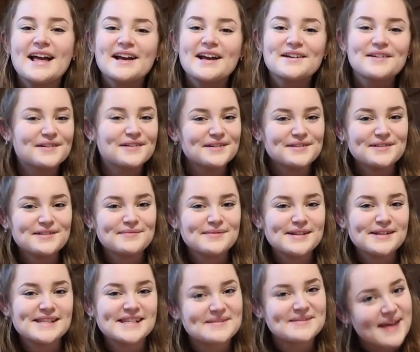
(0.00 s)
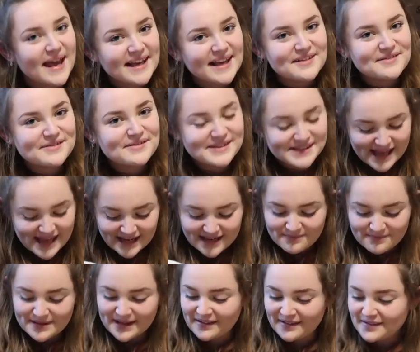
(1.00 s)
Coucou tout le monde, j'espère que vous allez
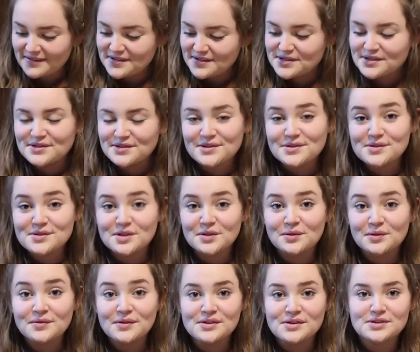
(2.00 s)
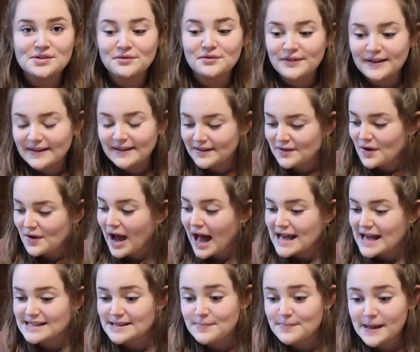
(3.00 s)
bien. Aujourd'hui on se retrouve dans une vidéo
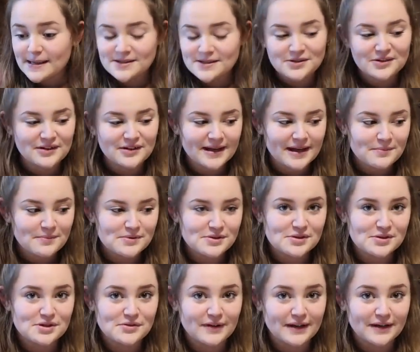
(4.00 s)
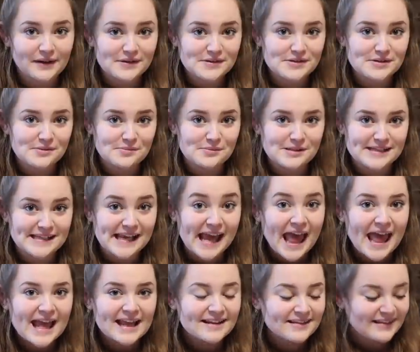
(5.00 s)
assez particulière puisque je vais customiser
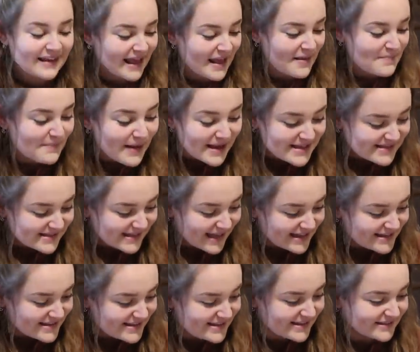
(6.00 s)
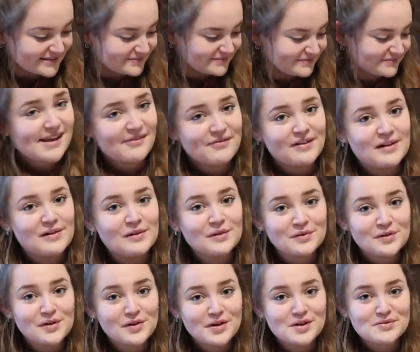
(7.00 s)
des baskets. Ça fait
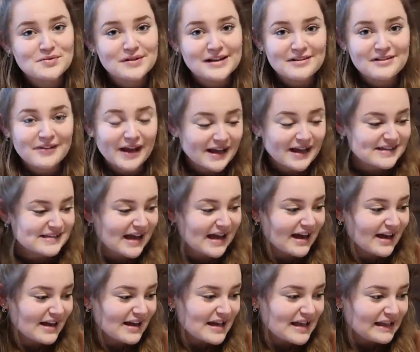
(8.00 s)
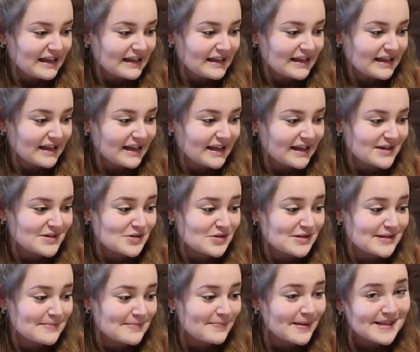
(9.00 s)
longtemps que je voulais faire ça et je
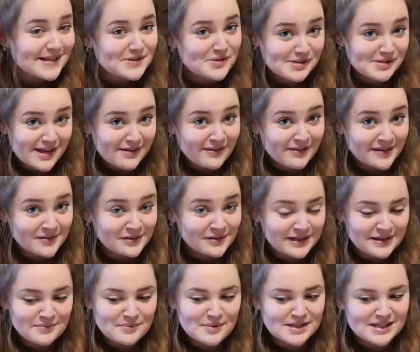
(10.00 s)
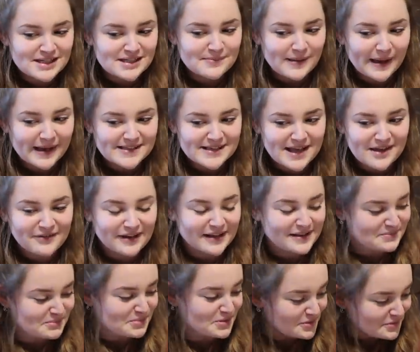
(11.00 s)
sais pas ce que ça va donner mais j'espère que ça va
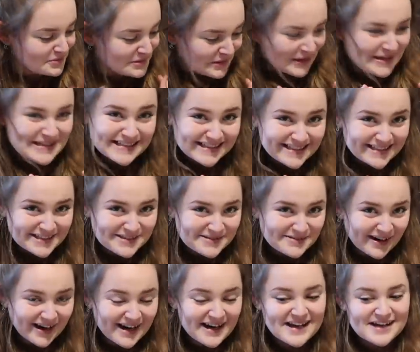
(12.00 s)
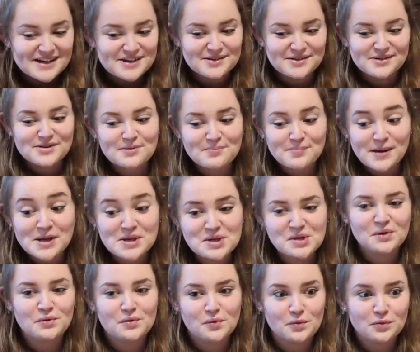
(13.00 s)
être beau, on croise les doigts. Je suis pas
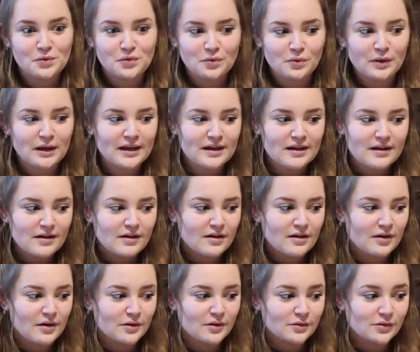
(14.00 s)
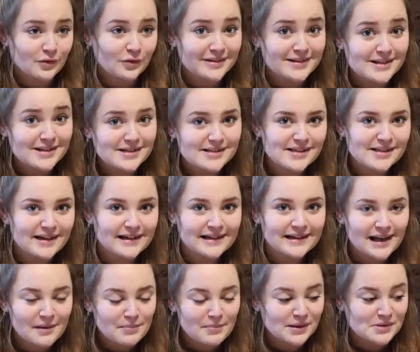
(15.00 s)
du tout douée euh, dans le dessin et
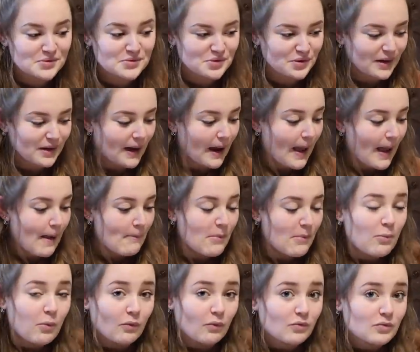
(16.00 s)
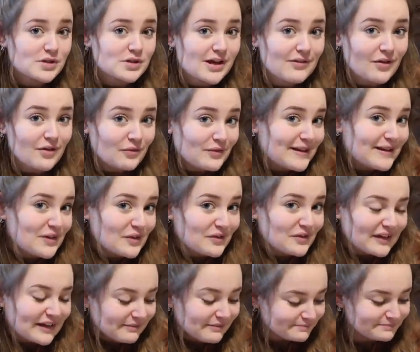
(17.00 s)
la peinture mais bon j'avais envie de
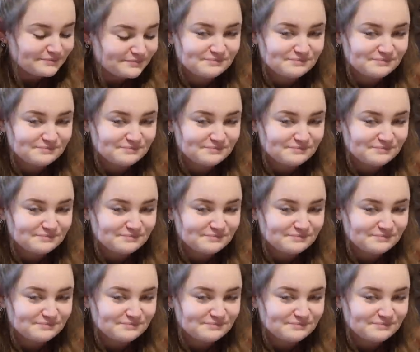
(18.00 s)
tenter.